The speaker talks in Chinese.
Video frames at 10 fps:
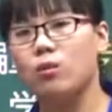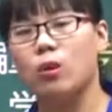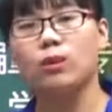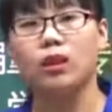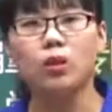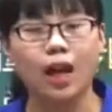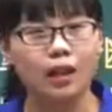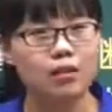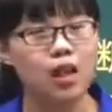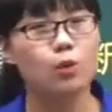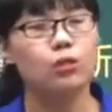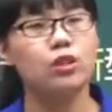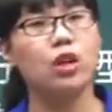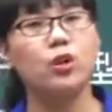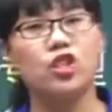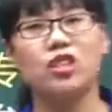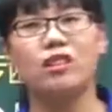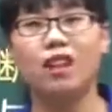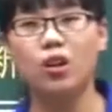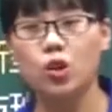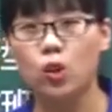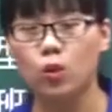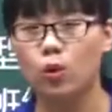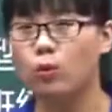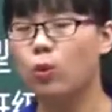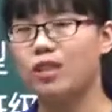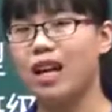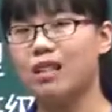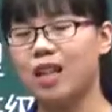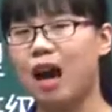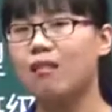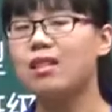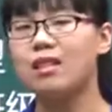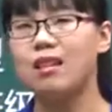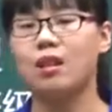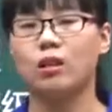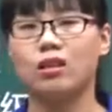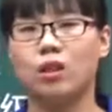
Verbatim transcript: 我们能够看到在我们的教育实践当中，我们国家常见到的